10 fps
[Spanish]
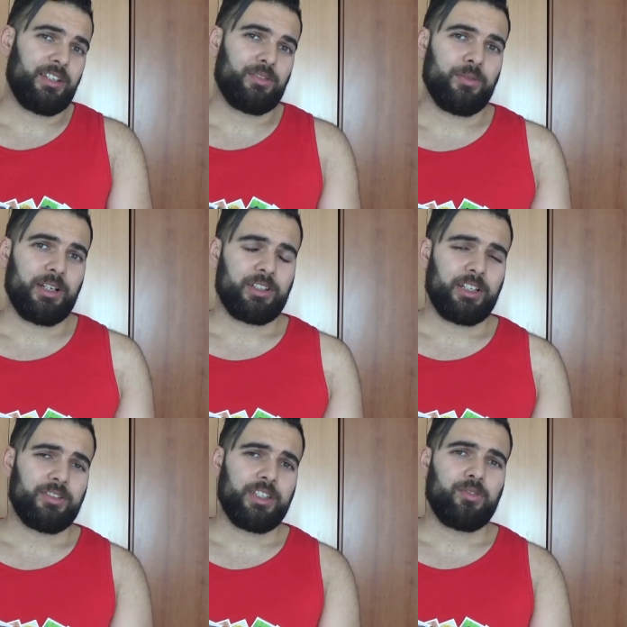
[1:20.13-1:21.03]
incubar, lo
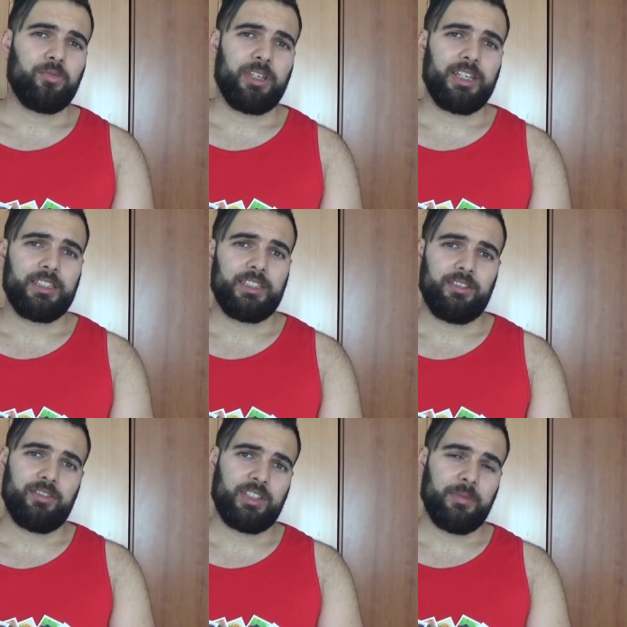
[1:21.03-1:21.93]
que los incube, y si
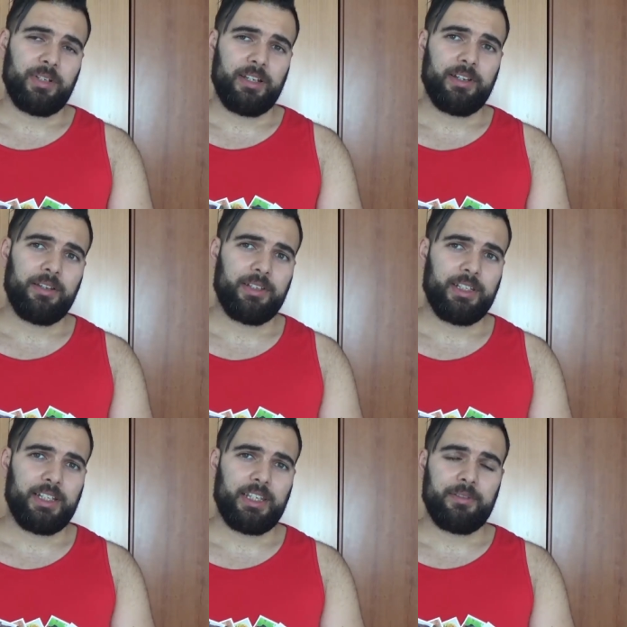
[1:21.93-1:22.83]
no, siempre le van a
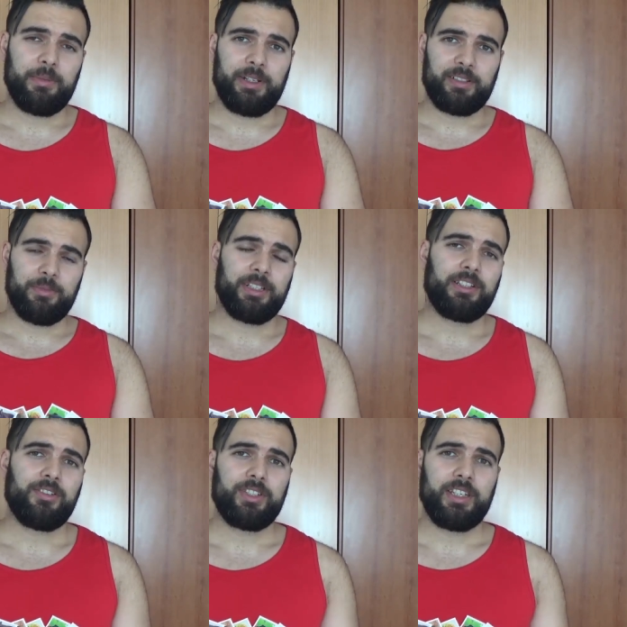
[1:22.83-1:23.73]
venir allá bien para
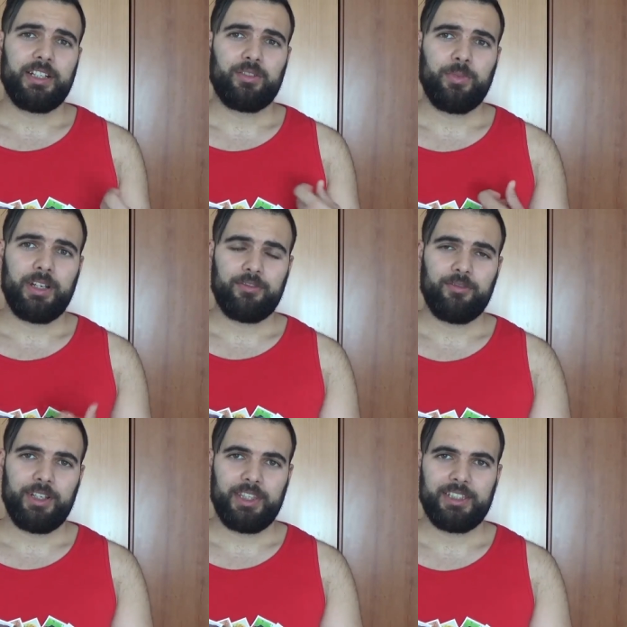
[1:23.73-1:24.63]
comérselos y recuperar
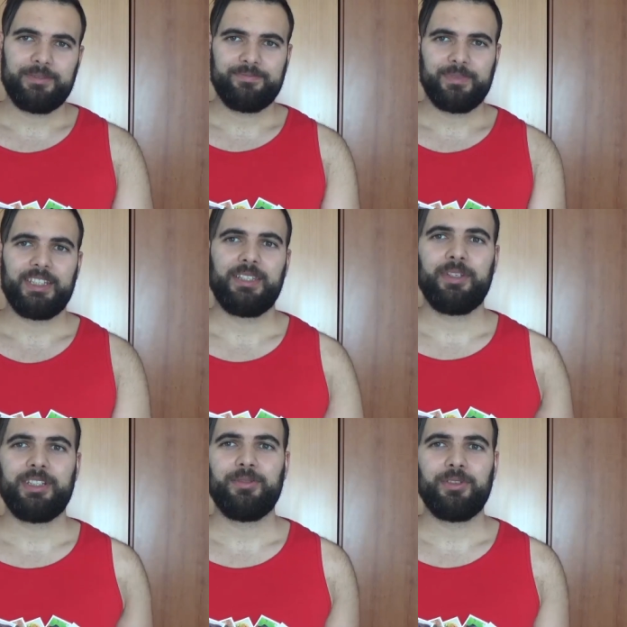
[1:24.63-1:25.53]
fuerzas. Así
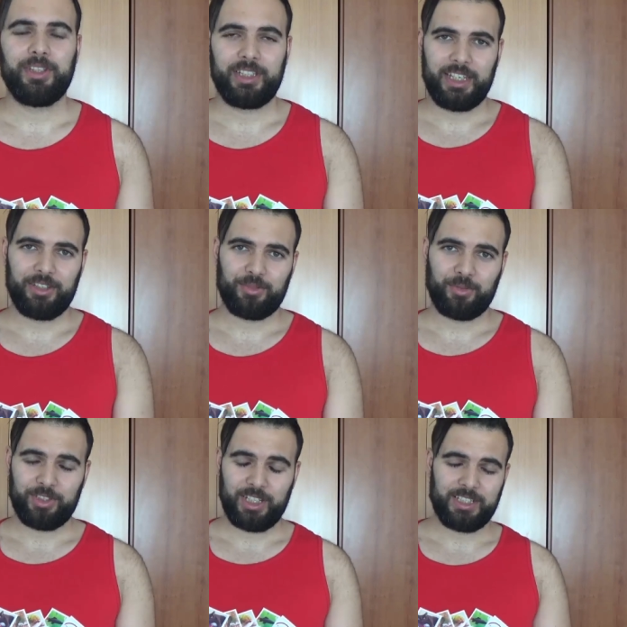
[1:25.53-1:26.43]
me aseguro de que ellos
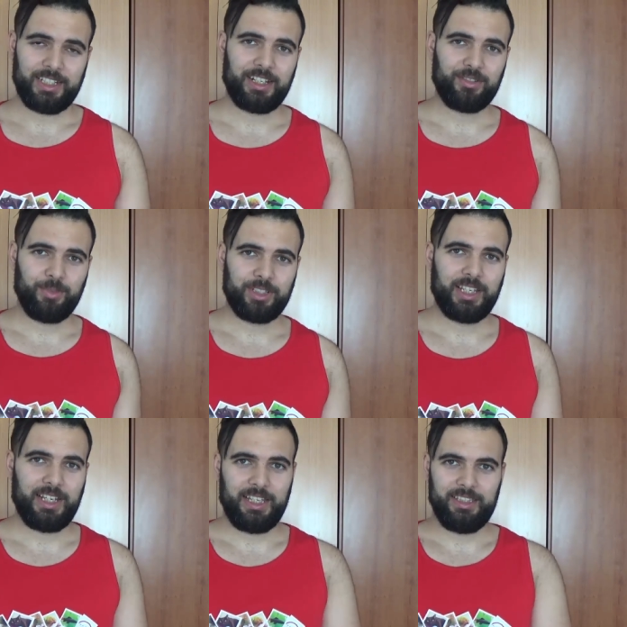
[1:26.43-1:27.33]
sigan sacar su
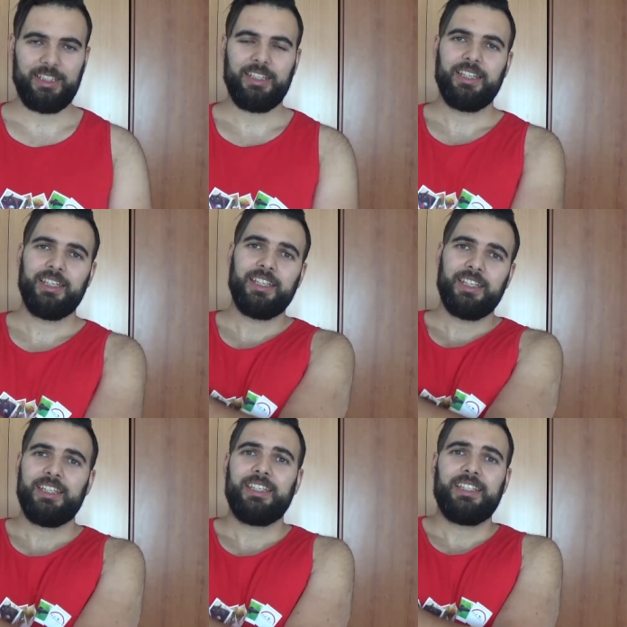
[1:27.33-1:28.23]
puesta adelante.
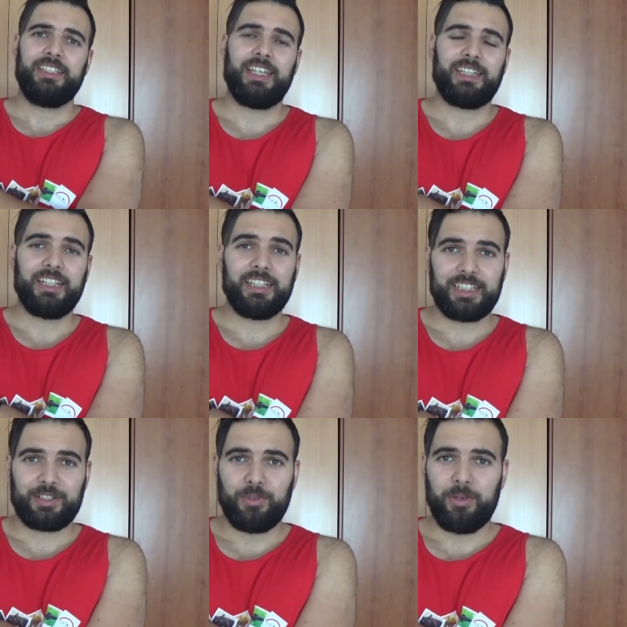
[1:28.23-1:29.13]
Ya tiene
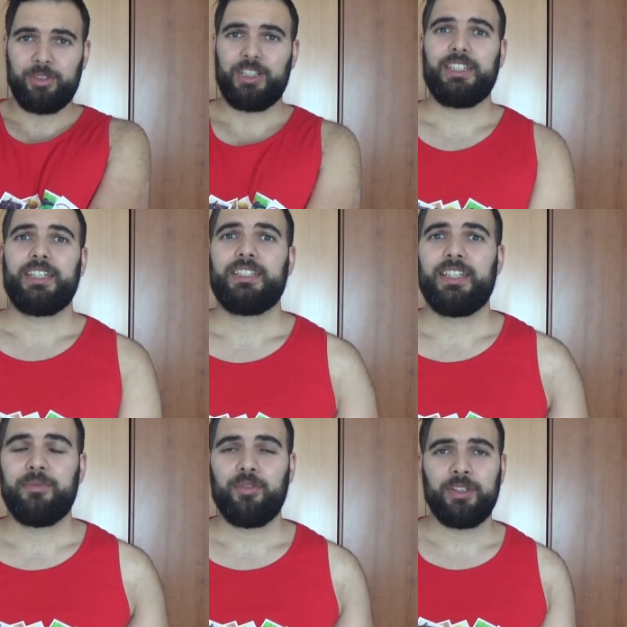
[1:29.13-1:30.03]
tres huevos, así que
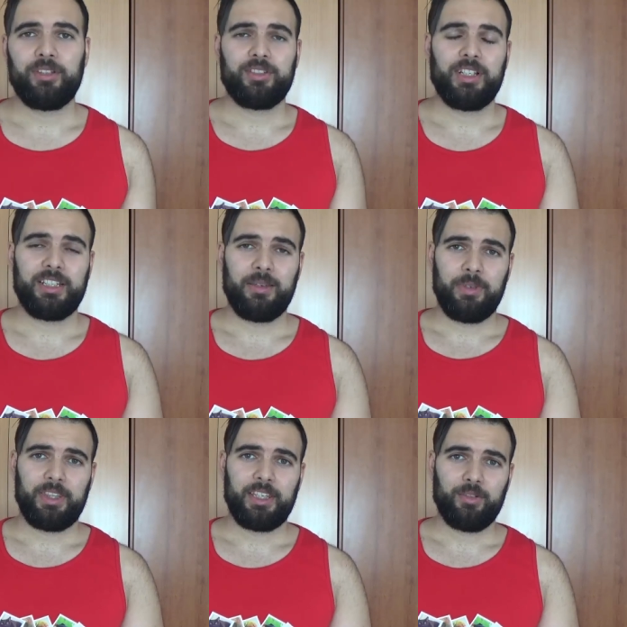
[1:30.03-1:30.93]
este momento es en el que
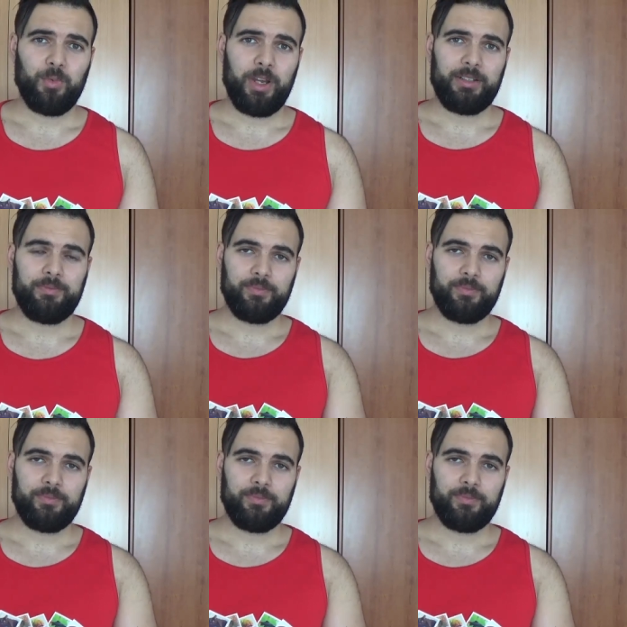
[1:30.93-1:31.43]
empieza a incubar.